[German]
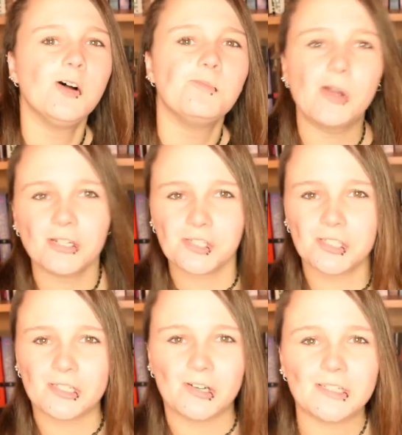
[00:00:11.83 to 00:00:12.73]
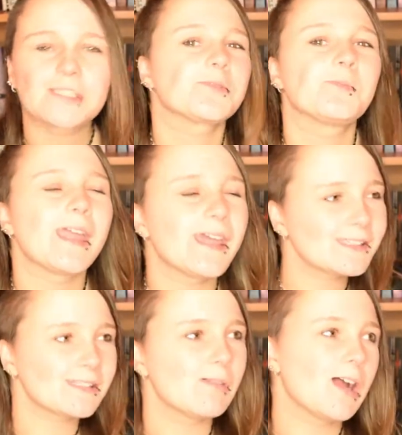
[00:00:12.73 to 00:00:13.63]
möchte ich euch zum
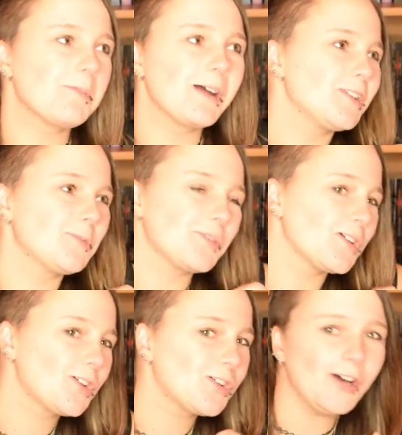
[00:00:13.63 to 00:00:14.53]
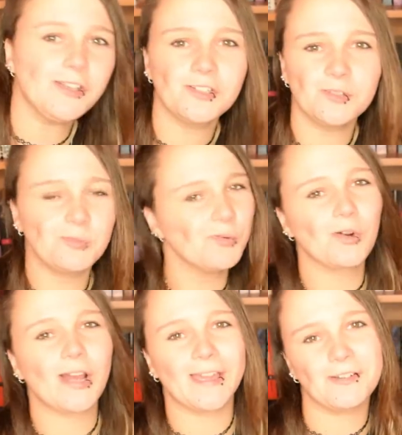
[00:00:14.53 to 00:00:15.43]
ersten Mal meine begonnenen
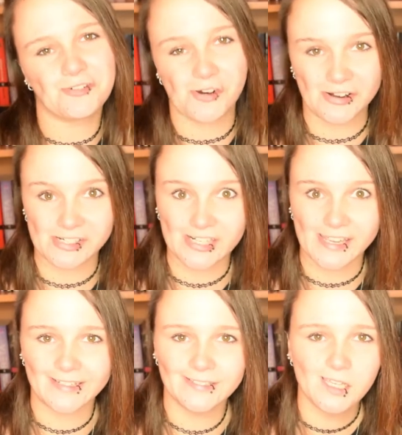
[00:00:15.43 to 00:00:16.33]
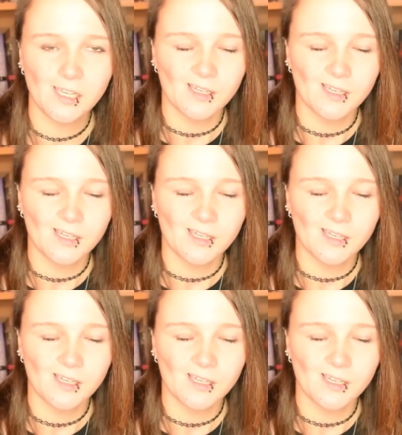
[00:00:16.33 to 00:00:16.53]
Buchreihen vorstellen.